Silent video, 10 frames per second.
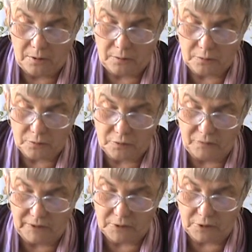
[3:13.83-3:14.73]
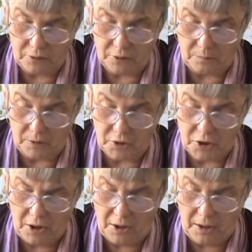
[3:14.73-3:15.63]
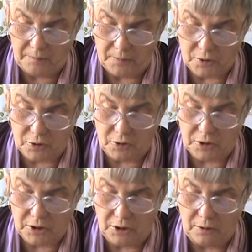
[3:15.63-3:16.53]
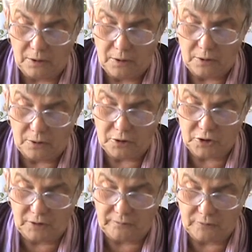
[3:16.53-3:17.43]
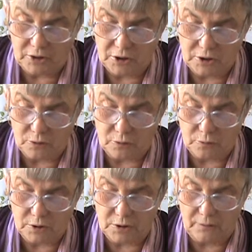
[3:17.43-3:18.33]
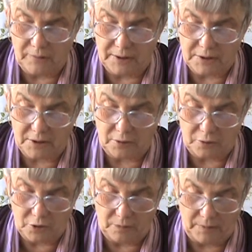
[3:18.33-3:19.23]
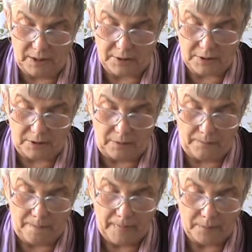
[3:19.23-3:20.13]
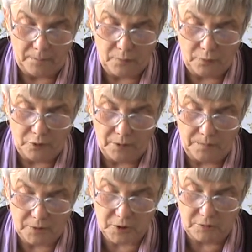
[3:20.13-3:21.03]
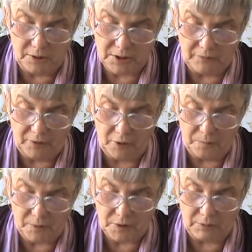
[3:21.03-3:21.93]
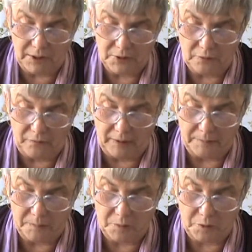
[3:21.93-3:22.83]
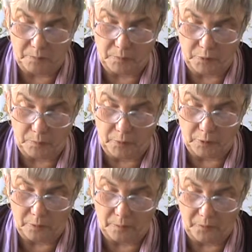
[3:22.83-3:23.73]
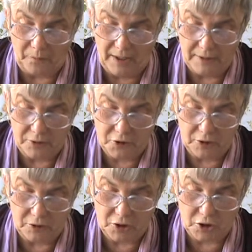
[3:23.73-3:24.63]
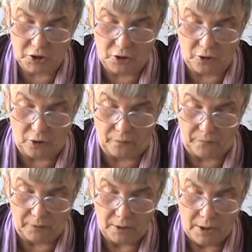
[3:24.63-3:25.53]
e, z uświęconymi. Dzieje apostolskie, rozdział 26, werset 18. Bóg nie posyła swoich posłańców, aby przypodobywali się grzesznikowi.